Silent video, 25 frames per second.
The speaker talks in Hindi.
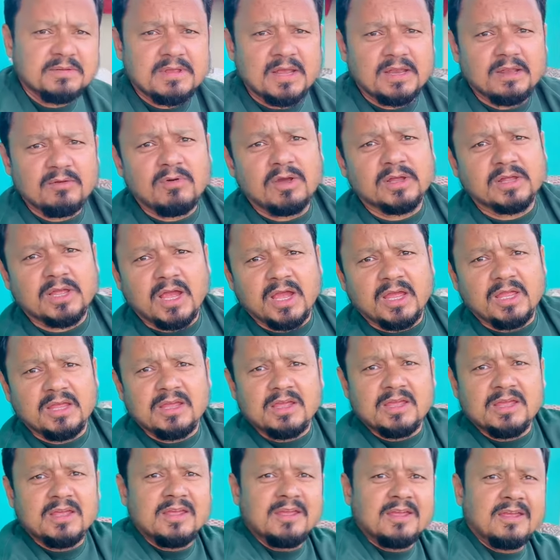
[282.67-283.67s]
जा रही है वहाँ क्या
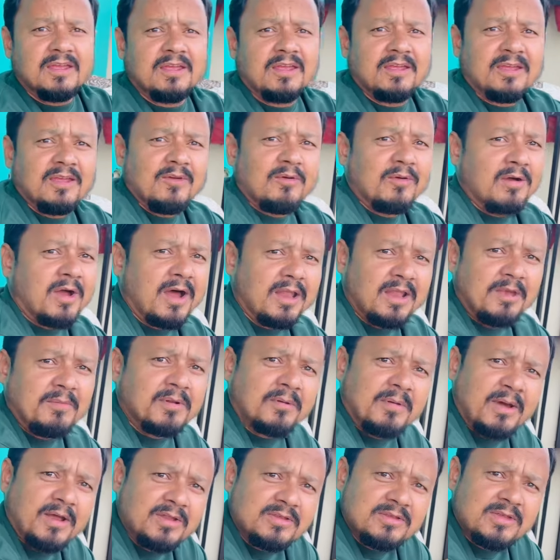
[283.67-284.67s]
खाएगी अरे खाना तो
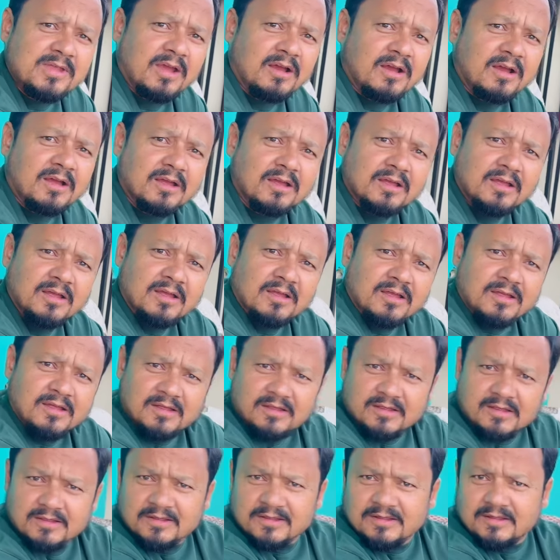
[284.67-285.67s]
बर्बाद हो जाएगा नहीं
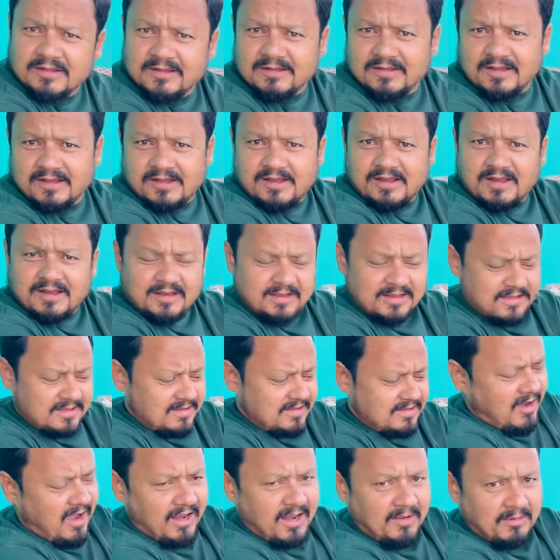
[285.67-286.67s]
वहाँ नहीं खाना है अरे नहीं
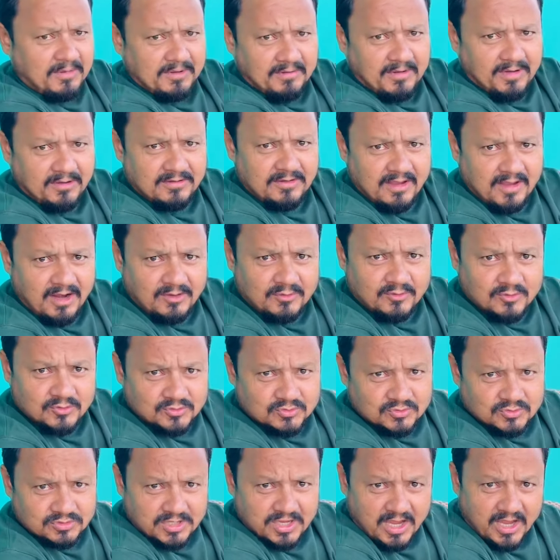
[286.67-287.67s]
खाना बर्बाद हो जाएगा
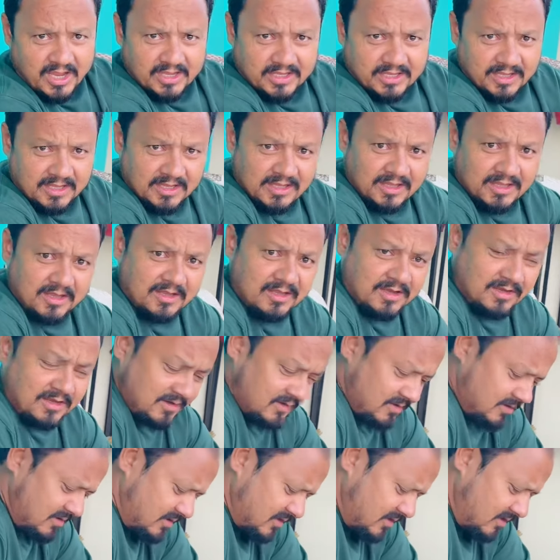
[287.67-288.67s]
ठूस ठूस के खाएगी
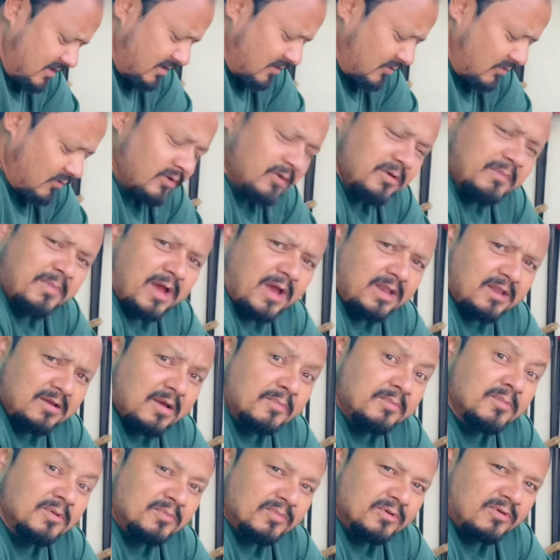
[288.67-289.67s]
कोई बात नहीं
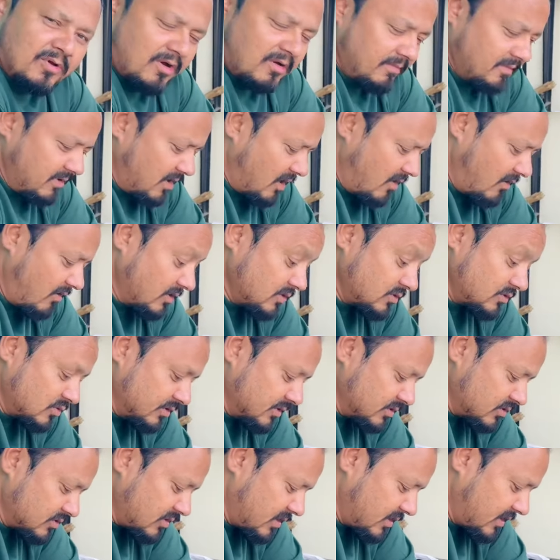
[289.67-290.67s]
अपने ब्लॉग में दिखाऊंगा तो
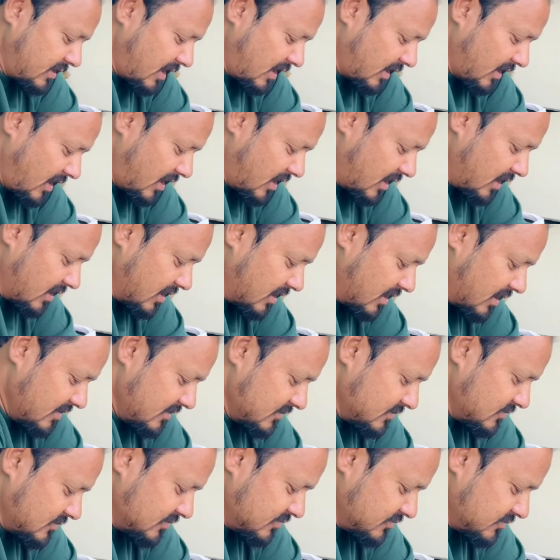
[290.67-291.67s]
इसको क्या क्या खा रही है तो
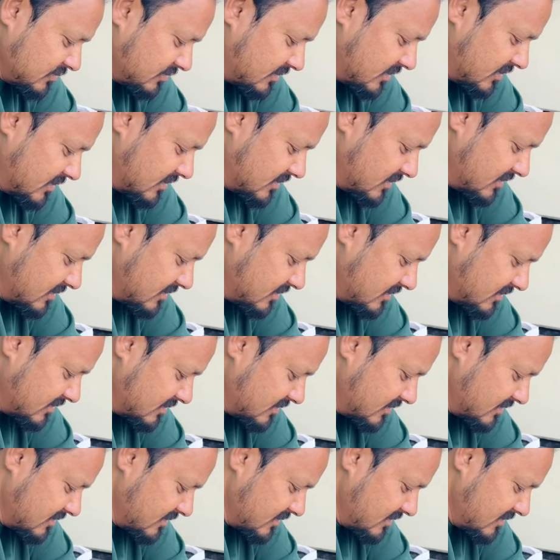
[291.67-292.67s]
एक दो आइटम चक
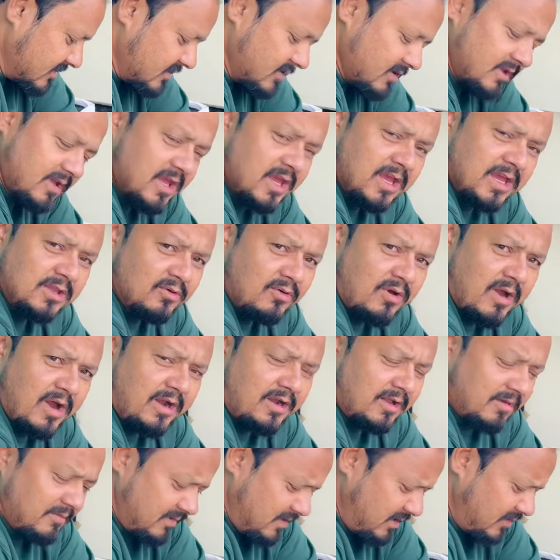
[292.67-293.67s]
लेंगे थोड़ा सा एक दो
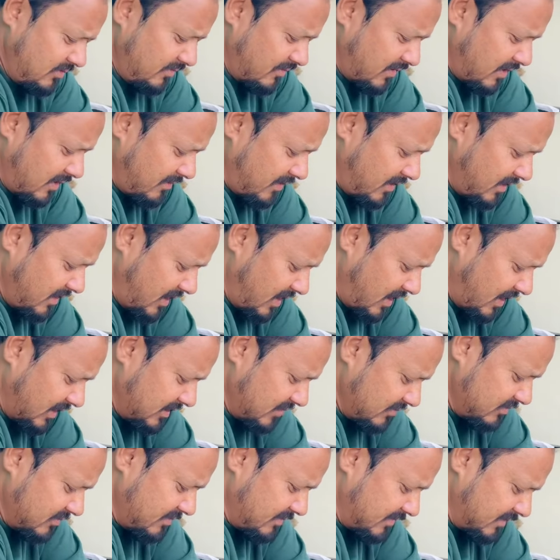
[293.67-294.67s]
आइटम नहीं तो भर भर के
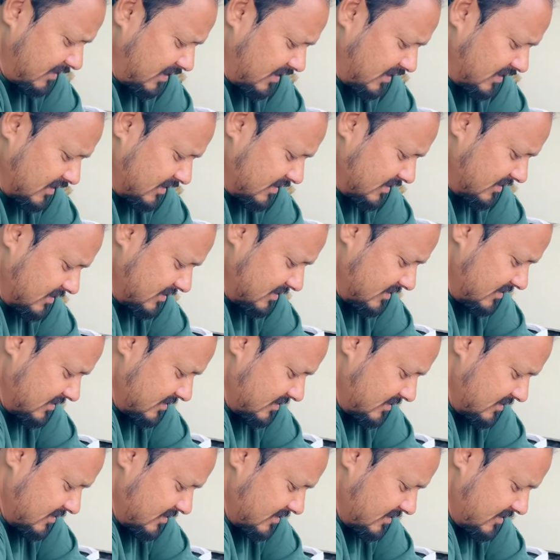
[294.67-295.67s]
खाती मुझे पता अरे कुछ नहीं
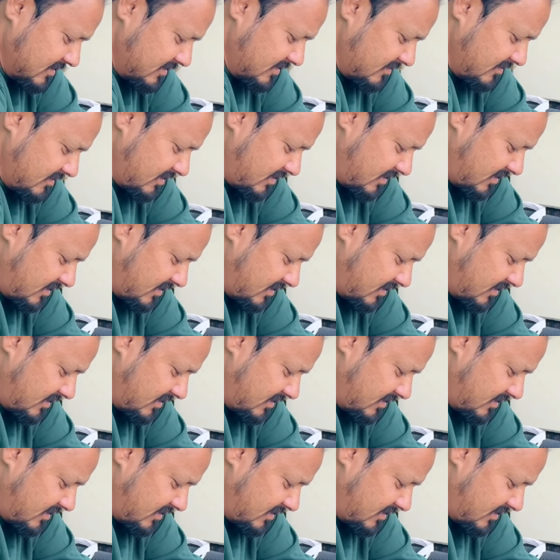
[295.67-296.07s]
खाती मैं नहीं